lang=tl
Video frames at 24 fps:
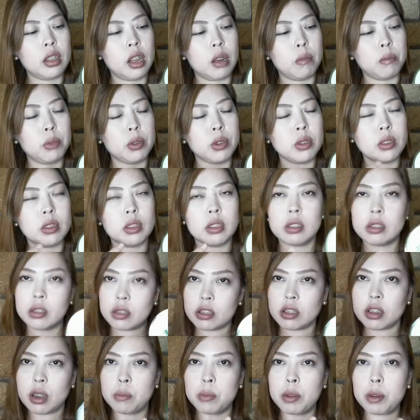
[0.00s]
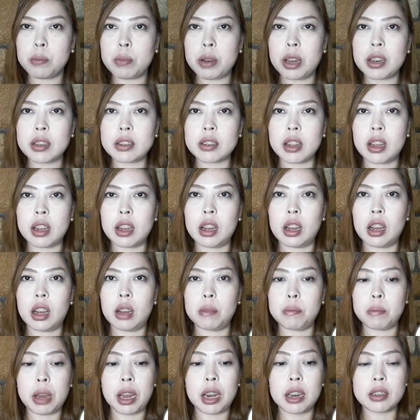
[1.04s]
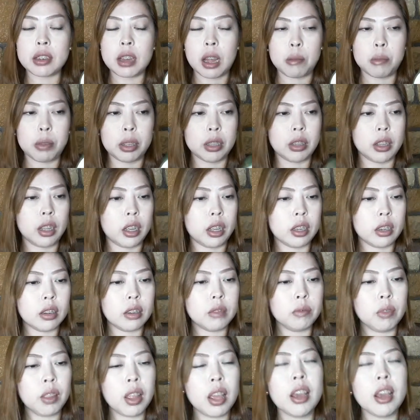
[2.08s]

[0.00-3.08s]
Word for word: Tapos, syempre para sa, para sa amin din.